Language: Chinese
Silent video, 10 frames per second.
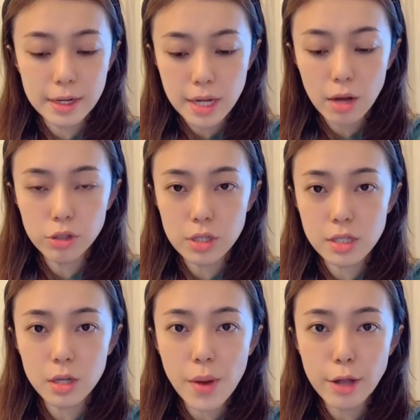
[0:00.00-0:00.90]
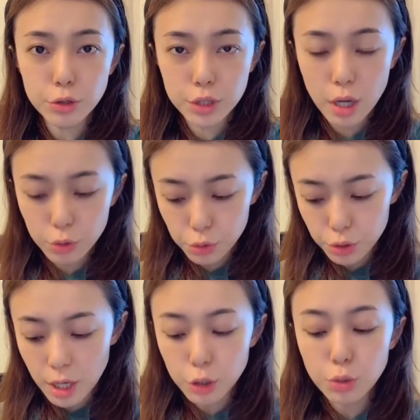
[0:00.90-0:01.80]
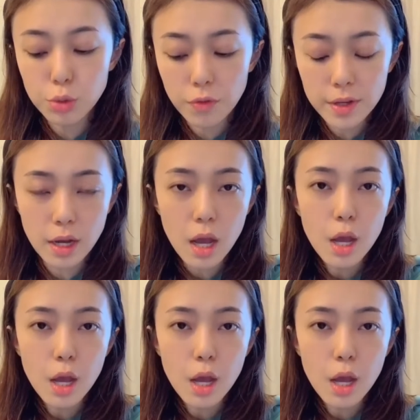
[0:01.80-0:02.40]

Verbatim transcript: 然后直资的话就是要学生要收学费的，